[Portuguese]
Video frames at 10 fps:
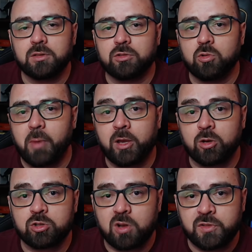do
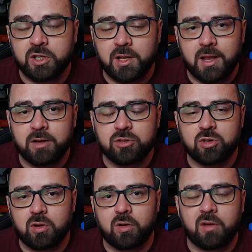Microsoft Clarity,
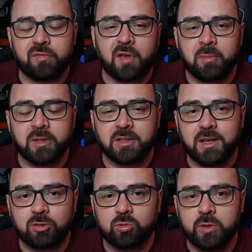que é uma ferramenta
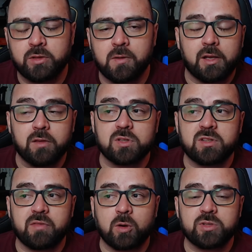gratuita, aí
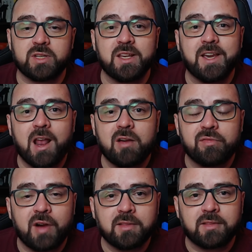você vai conseguir
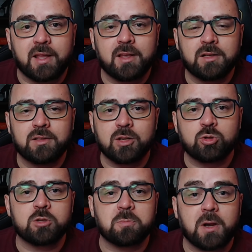gravar a tela das
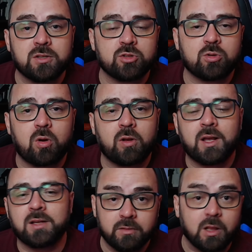suas páginas
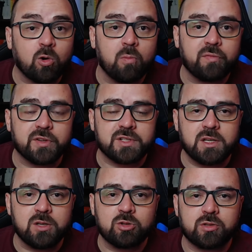clonadas. Tem como fazer
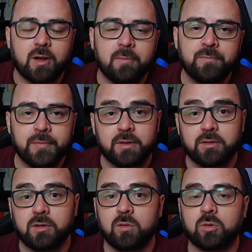isso, tá?
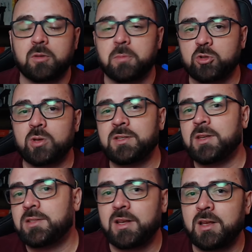Então, quando a pessoa
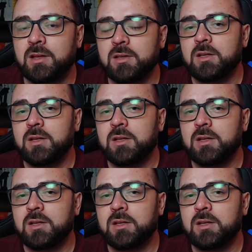acessar,